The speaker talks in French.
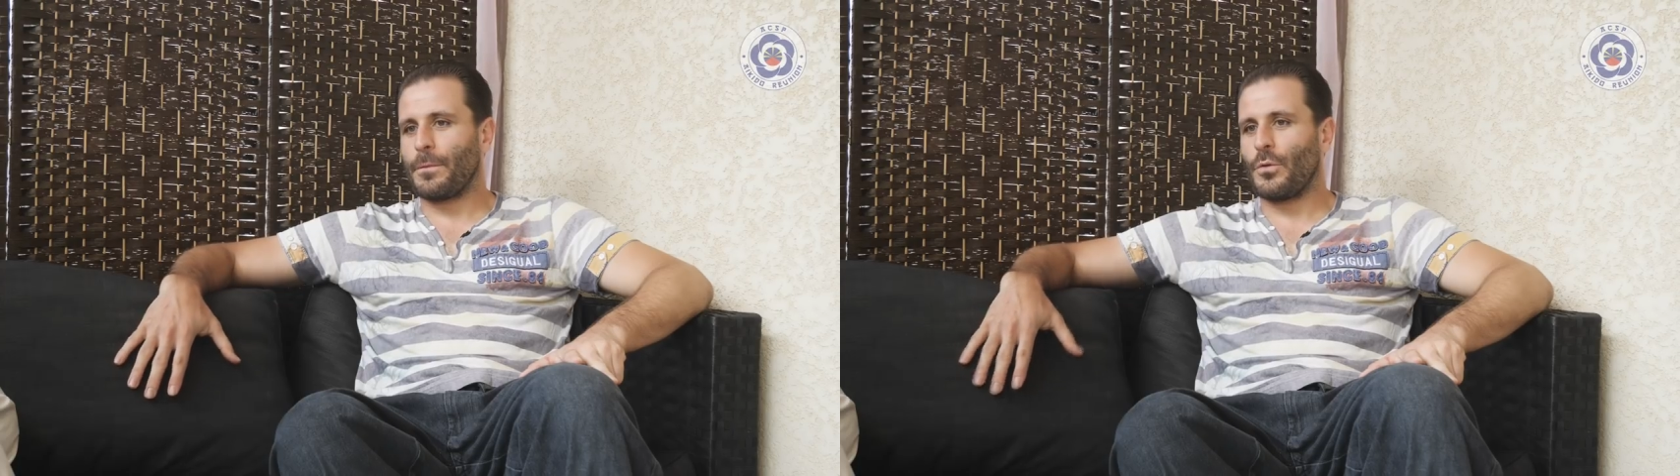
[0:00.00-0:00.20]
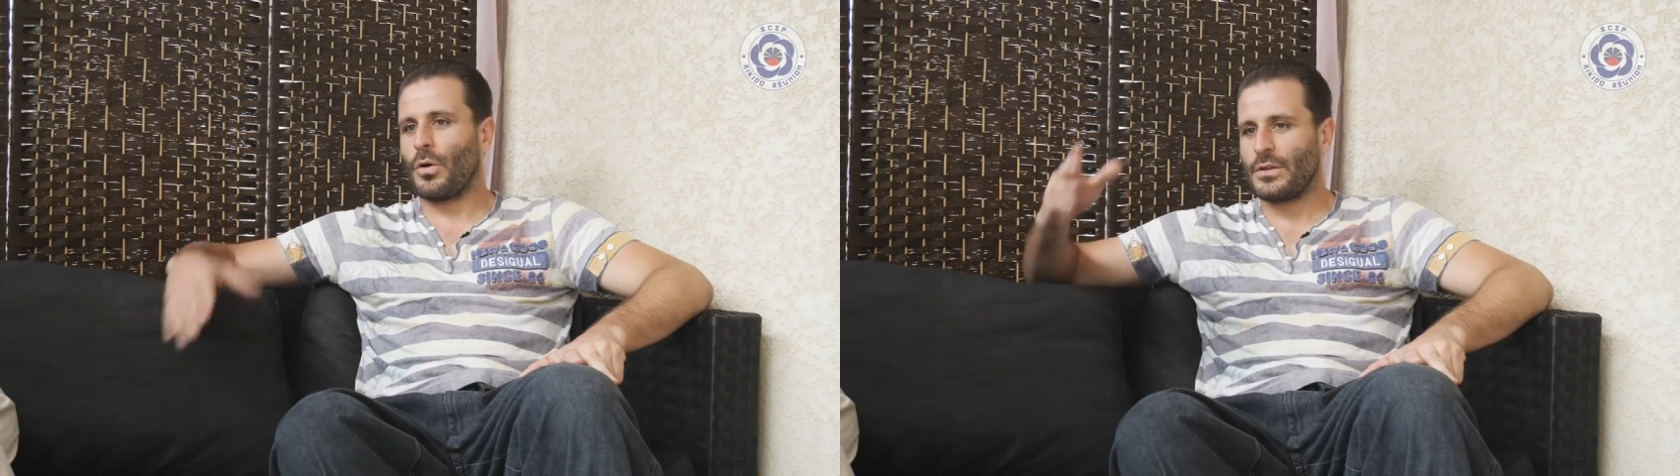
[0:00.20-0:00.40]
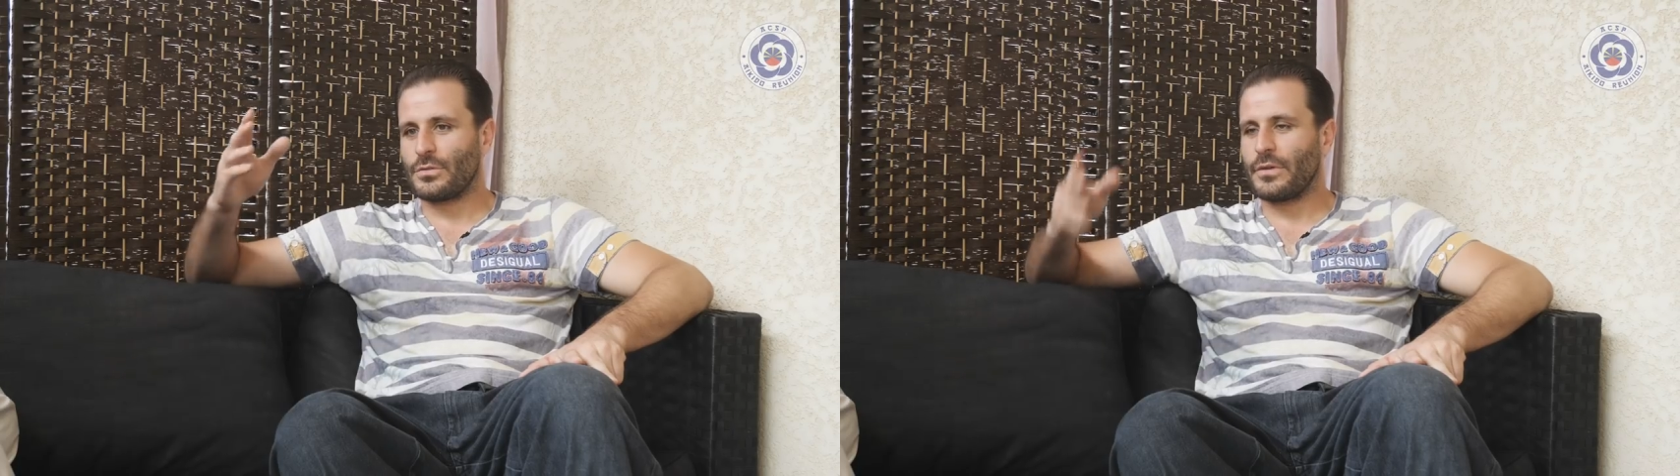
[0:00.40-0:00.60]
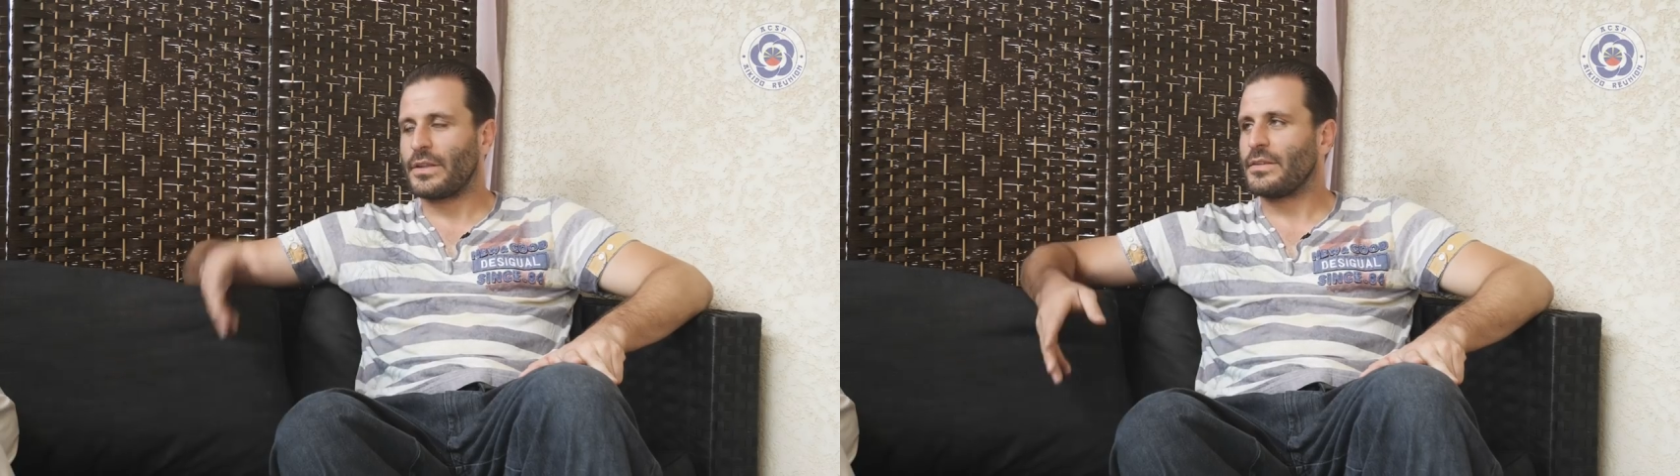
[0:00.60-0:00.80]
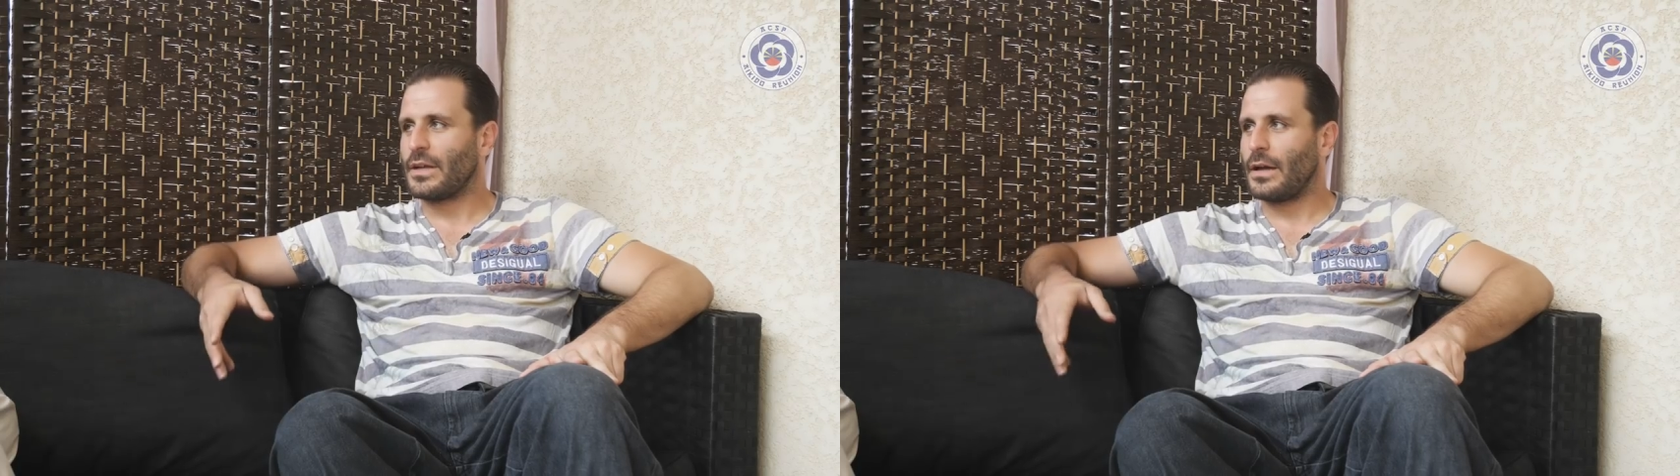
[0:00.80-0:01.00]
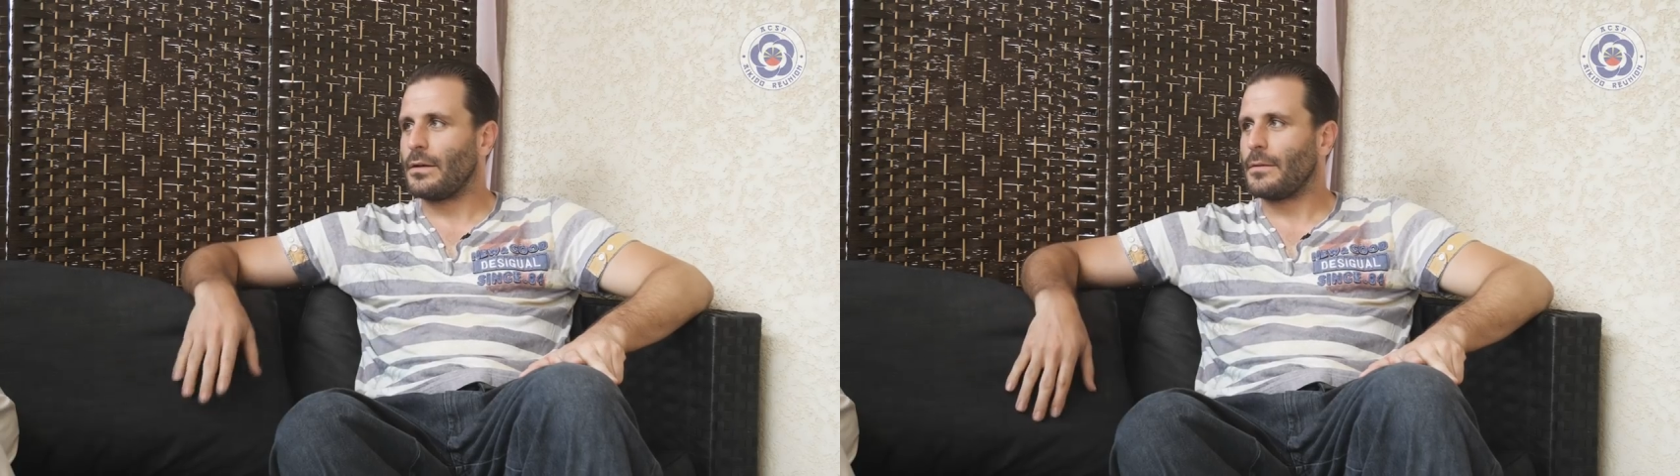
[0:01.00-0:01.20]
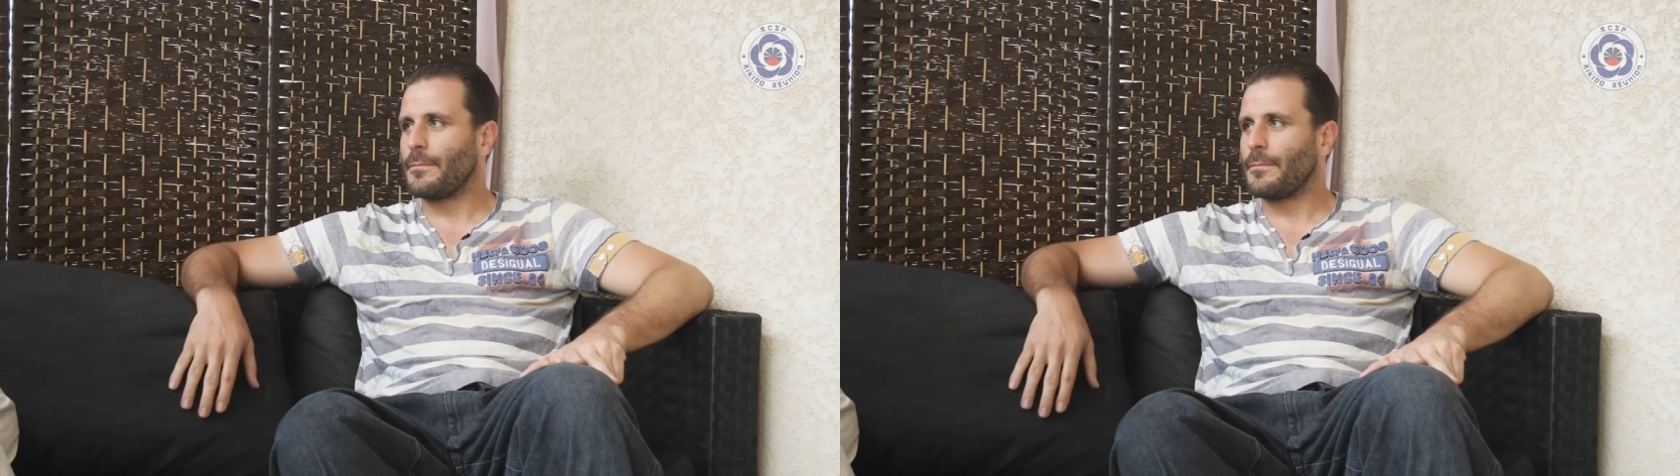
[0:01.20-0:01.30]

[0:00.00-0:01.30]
de relation verticale